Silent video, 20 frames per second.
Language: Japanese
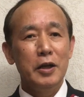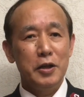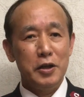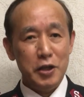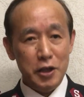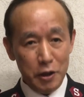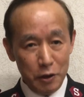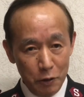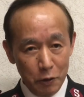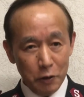
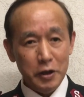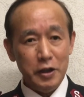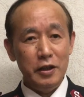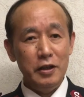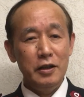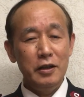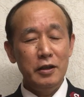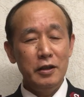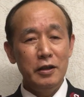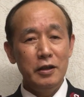清い
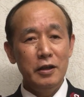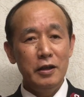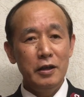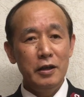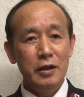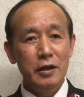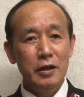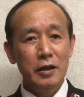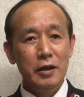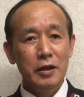
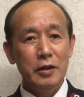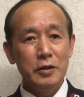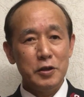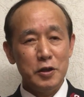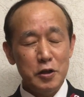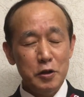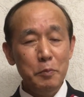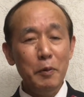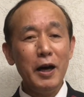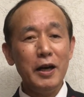
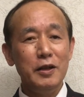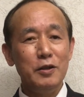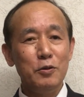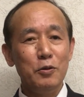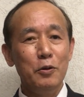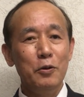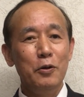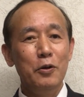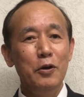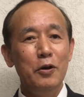住まい
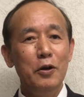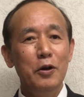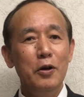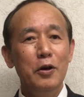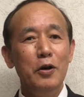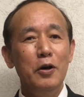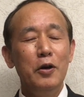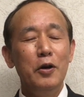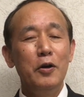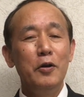と
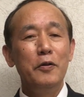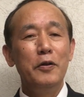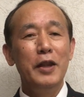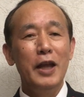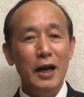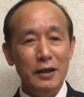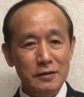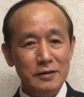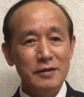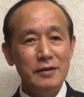
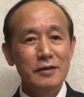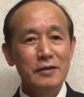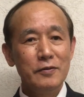なる